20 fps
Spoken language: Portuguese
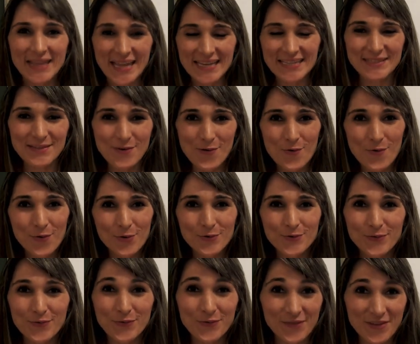desse
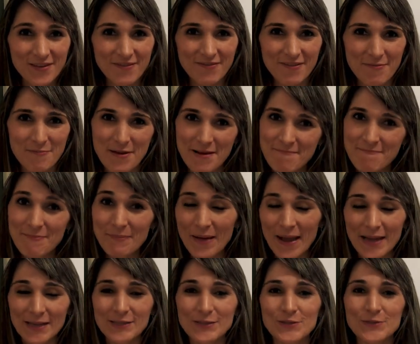curso Viva Bem
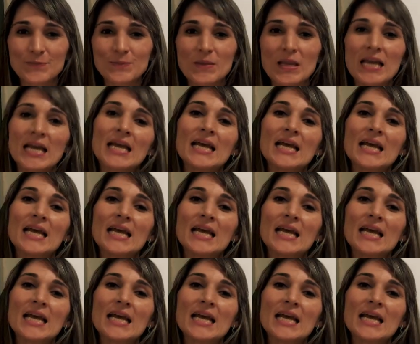Pet.